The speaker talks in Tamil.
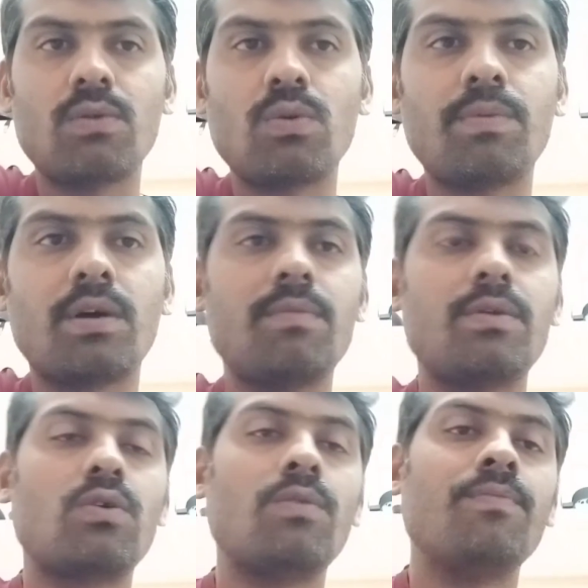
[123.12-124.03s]
ஒரு பக்கம்
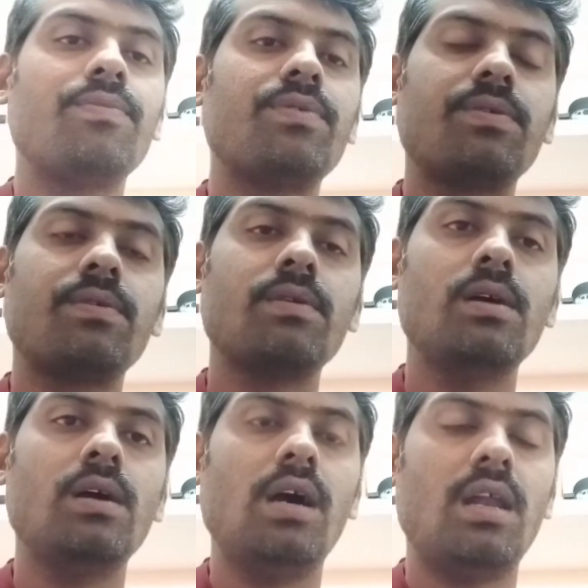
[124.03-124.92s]
இருக்கும்
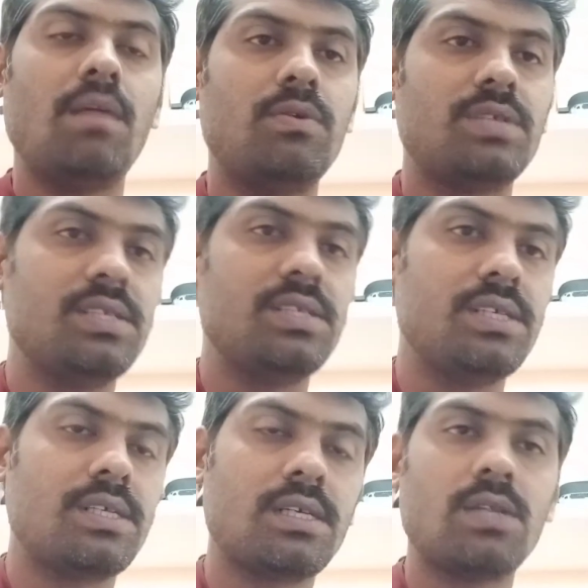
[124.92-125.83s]
நம்ம
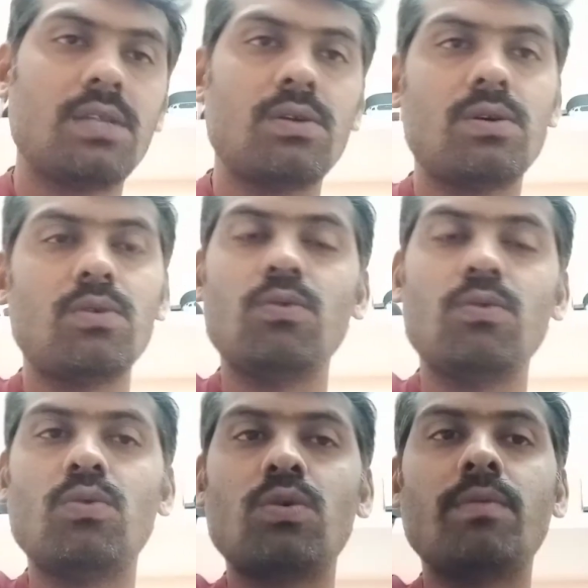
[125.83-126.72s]
செஞ்சிகிட்ருக்கிறது
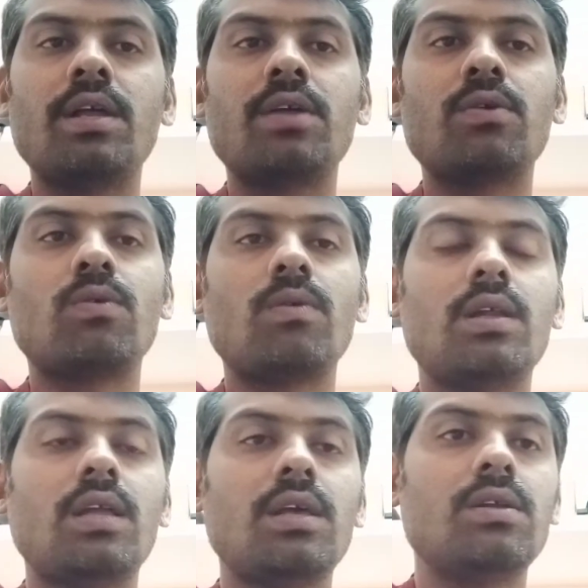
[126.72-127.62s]
ஒரு மாதிரி இருக்கும்
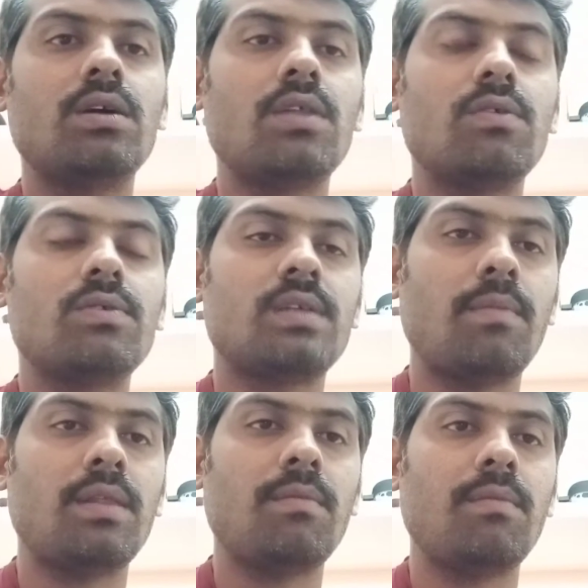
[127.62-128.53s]
அதான் இதுக்கு அதுக்கு
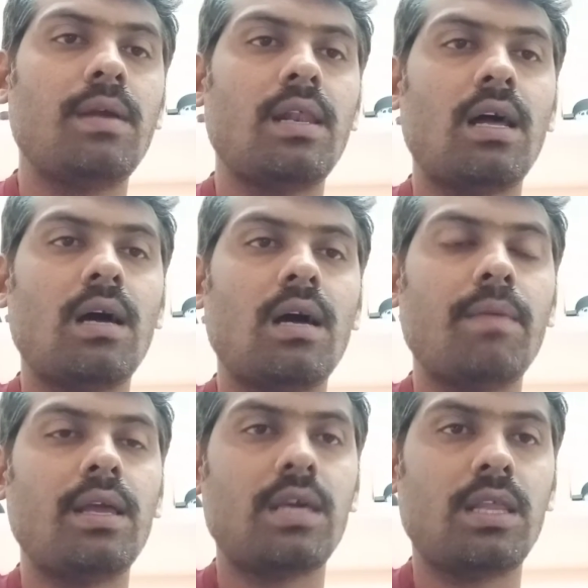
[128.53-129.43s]
சம்மந்தமே
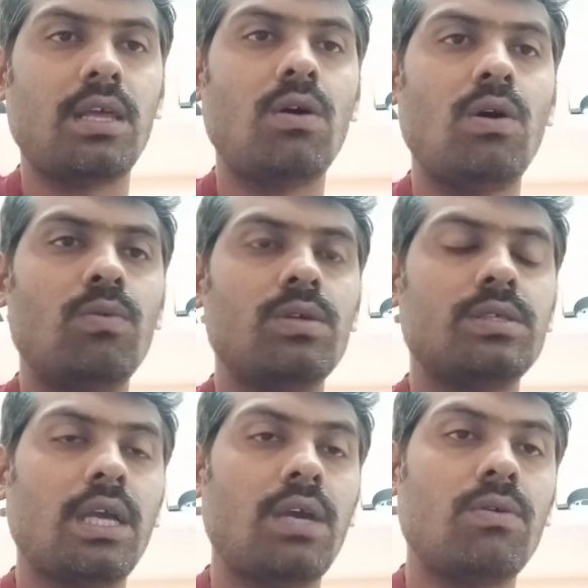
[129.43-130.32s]
இல்லாமல் எதையோ ஒன்று
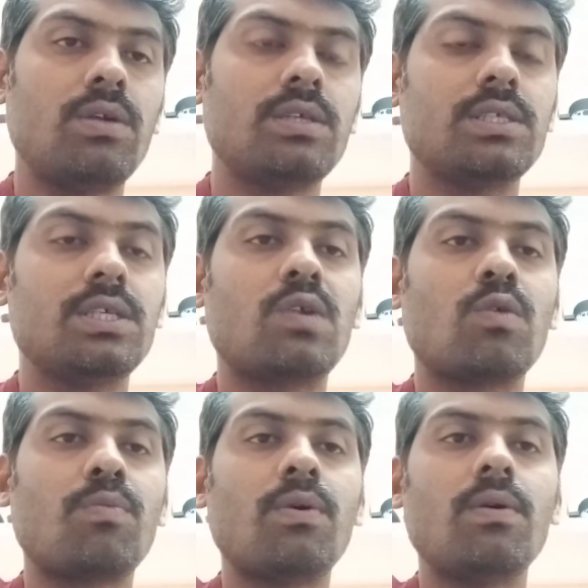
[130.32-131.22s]
செய்யணுன்ட்டு
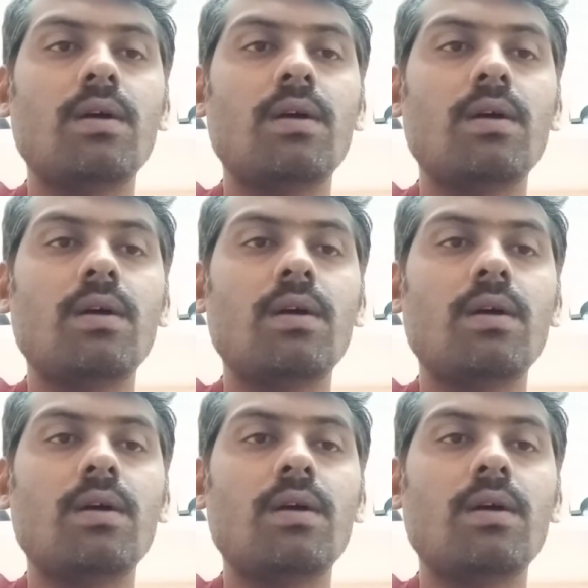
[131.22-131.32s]
செஞ்சிகிட்ருப்போம்